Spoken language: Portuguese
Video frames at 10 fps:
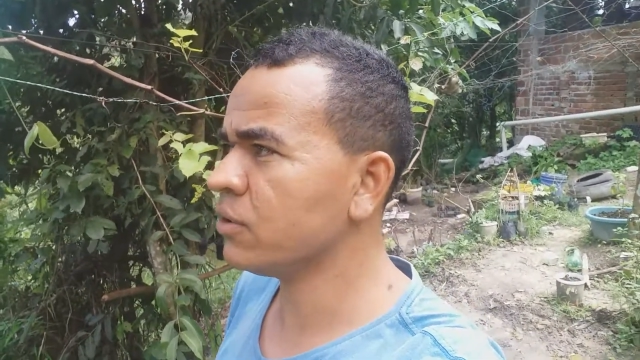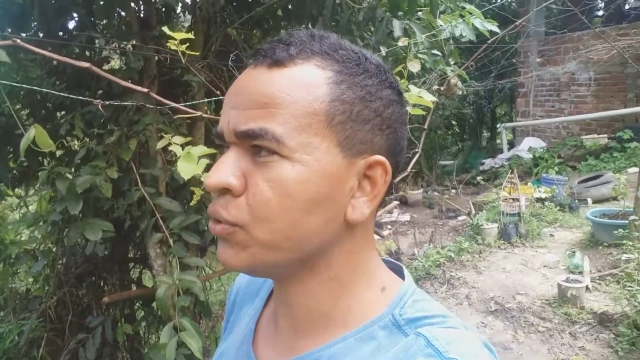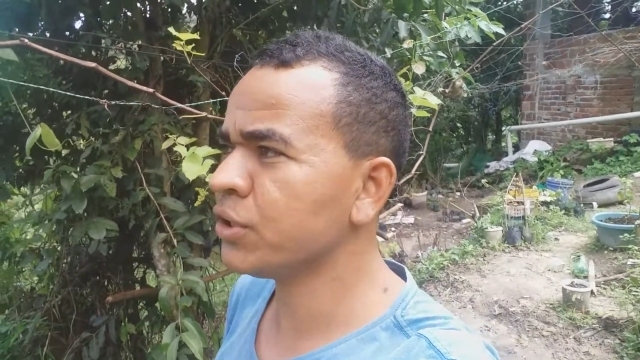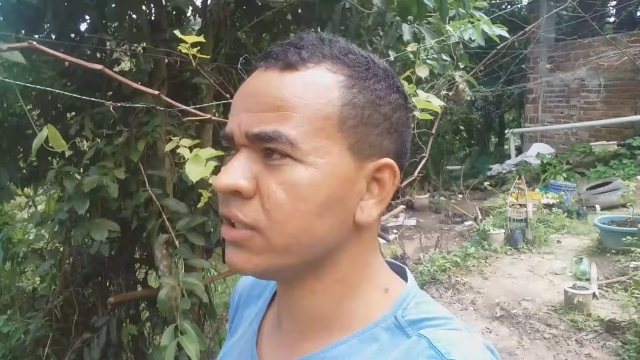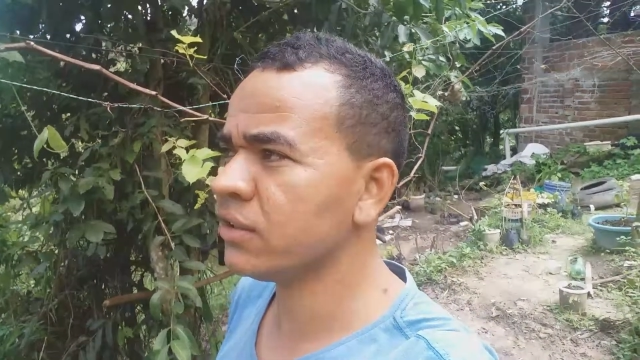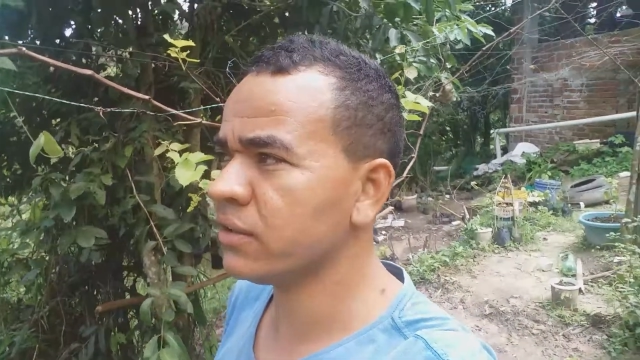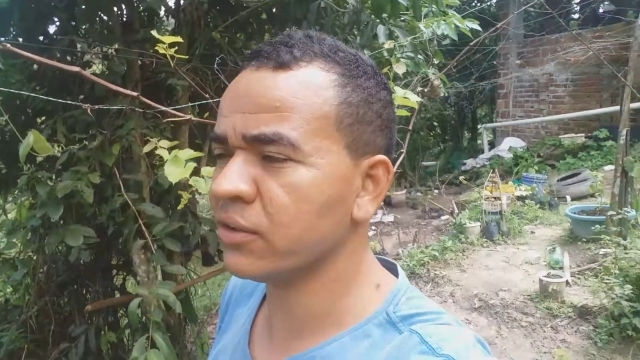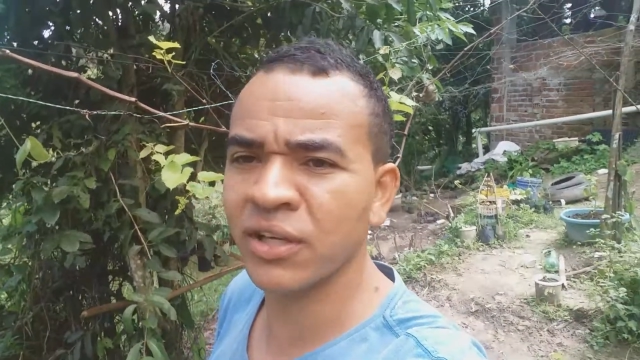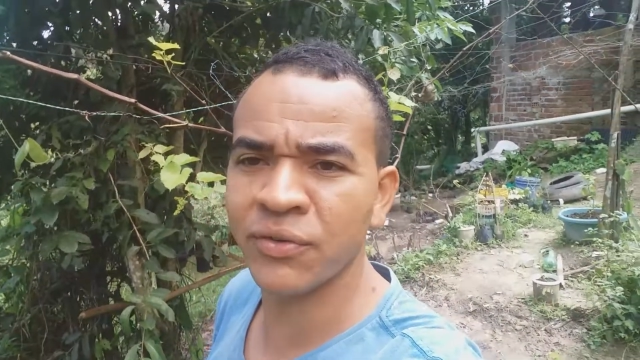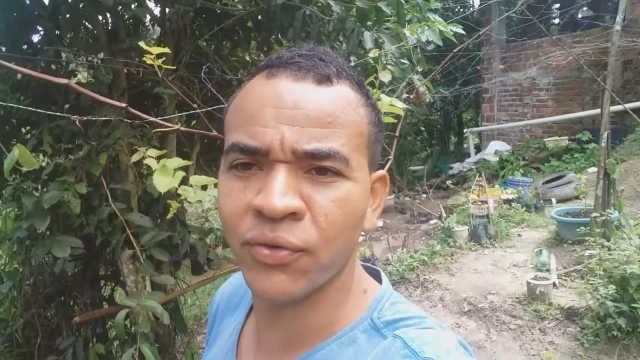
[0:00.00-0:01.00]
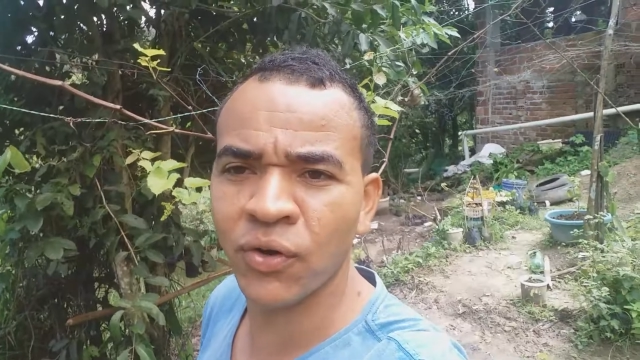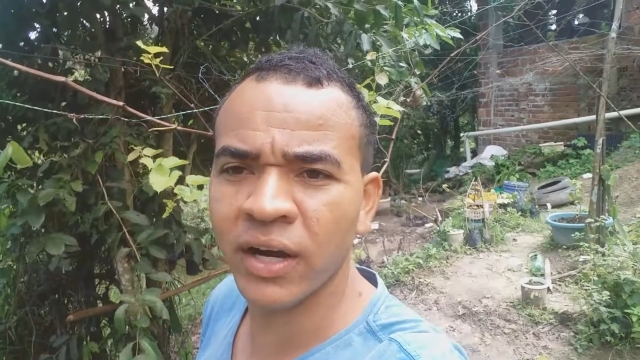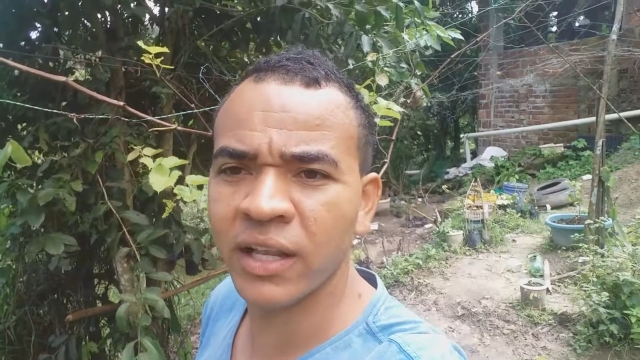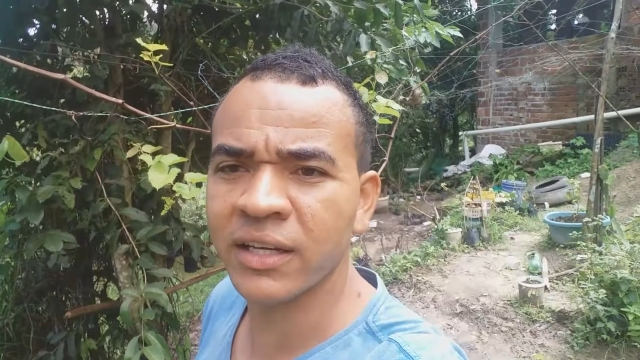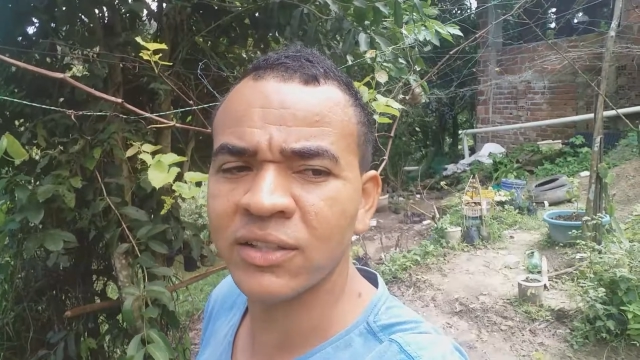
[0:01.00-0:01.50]
Hoje dei folga
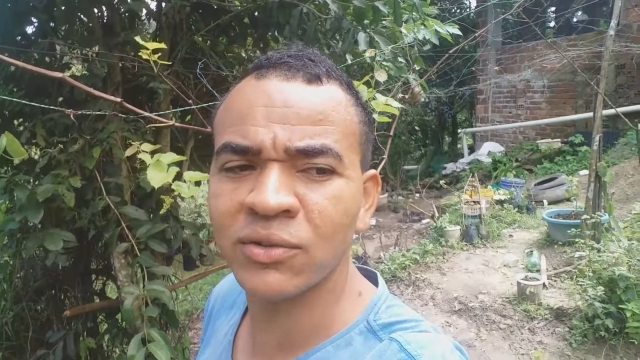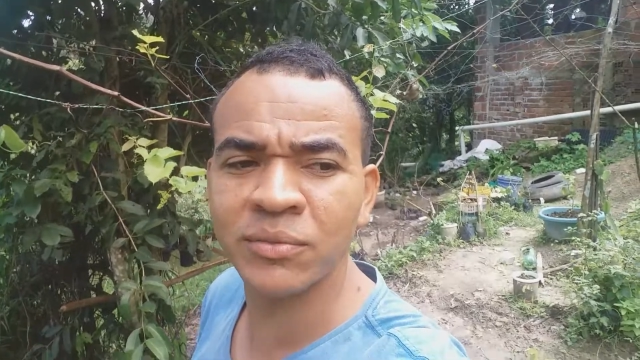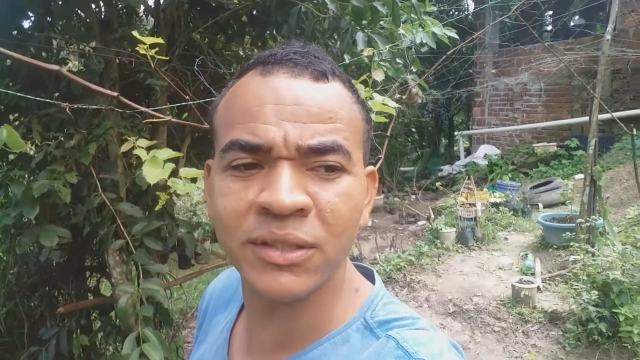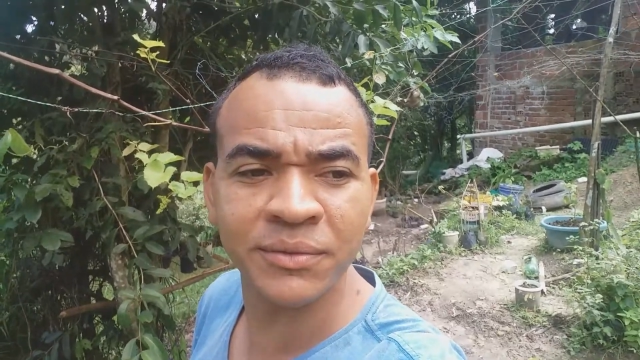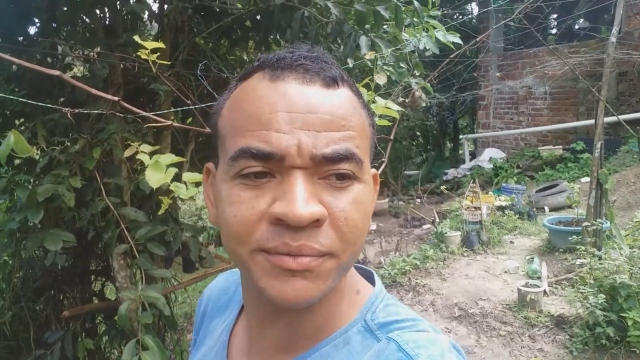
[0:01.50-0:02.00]
ela que é domingo,